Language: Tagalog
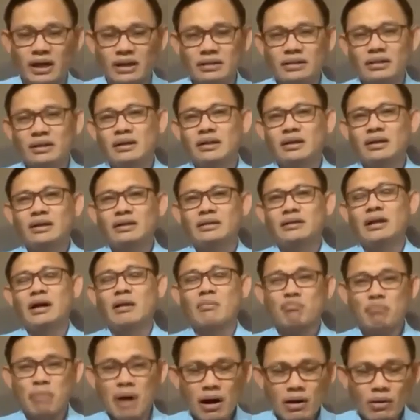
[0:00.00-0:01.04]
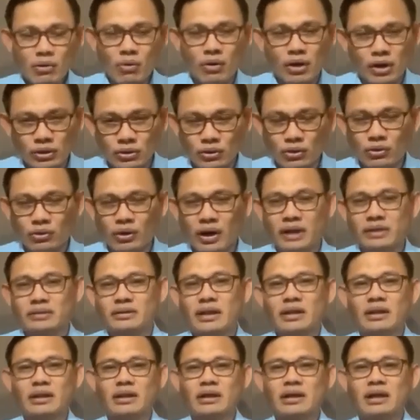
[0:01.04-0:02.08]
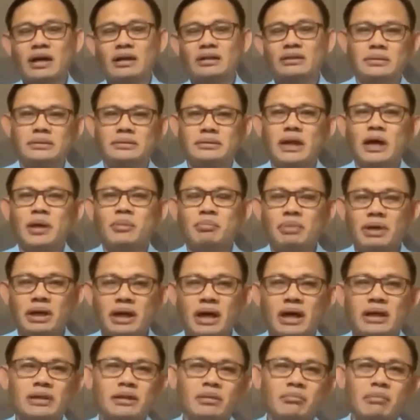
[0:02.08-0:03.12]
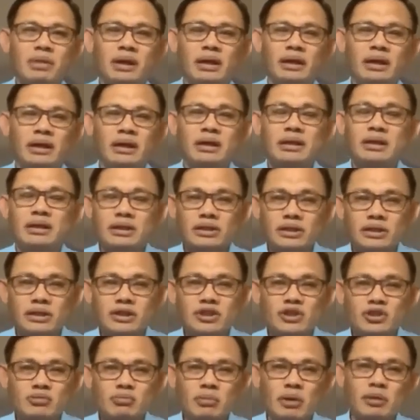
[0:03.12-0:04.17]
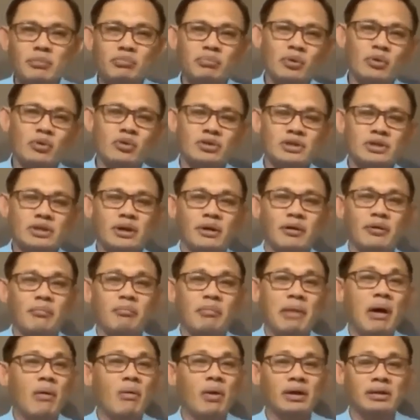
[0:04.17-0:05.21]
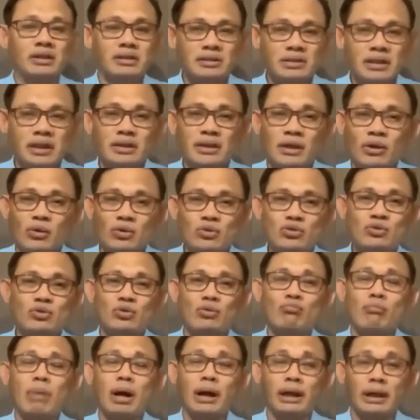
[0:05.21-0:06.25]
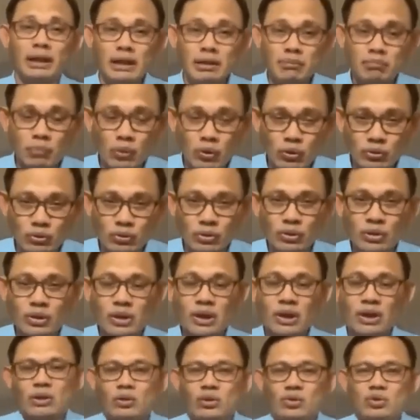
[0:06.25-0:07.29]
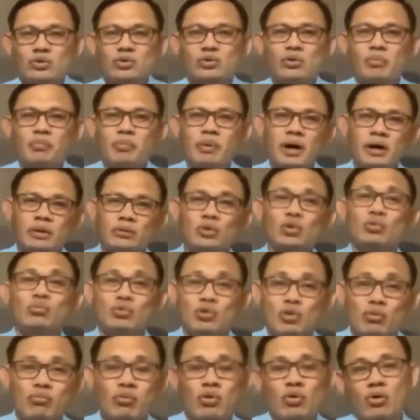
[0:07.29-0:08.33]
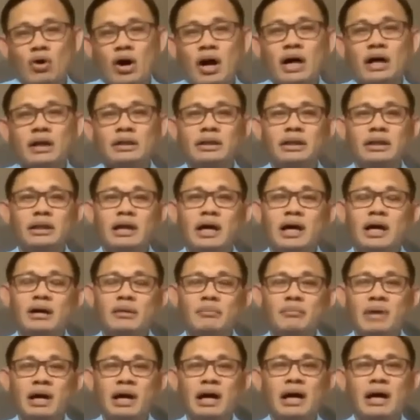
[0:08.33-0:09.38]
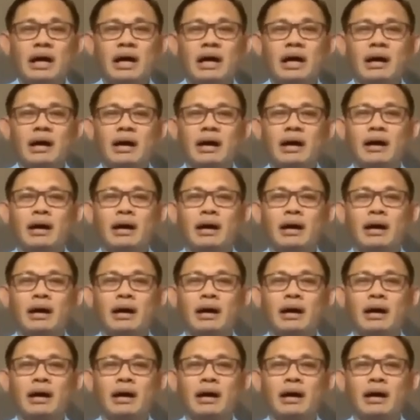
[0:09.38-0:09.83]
na yan ng bangkong ito ay talaga nagbigay ng malaking encouragement po sa bawat isa na gustong mag-ipon at gusto pang tumubo ang kanilang mga